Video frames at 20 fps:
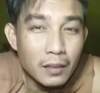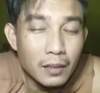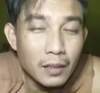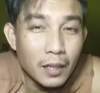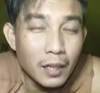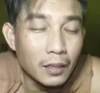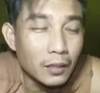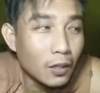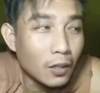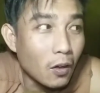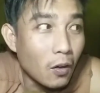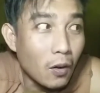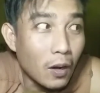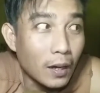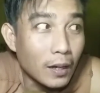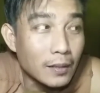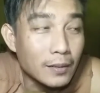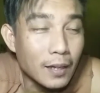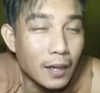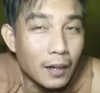lihat
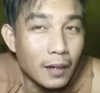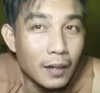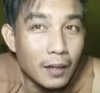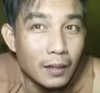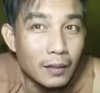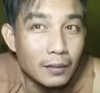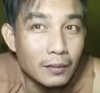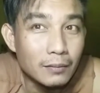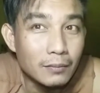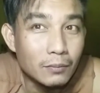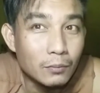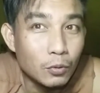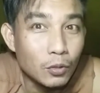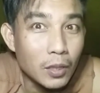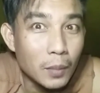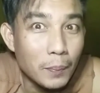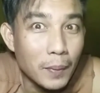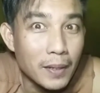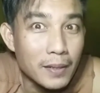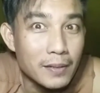orang di sana
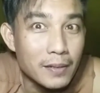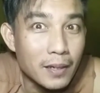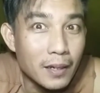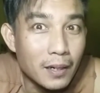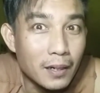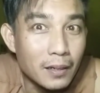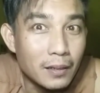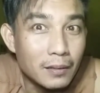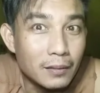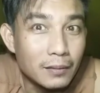punya pacar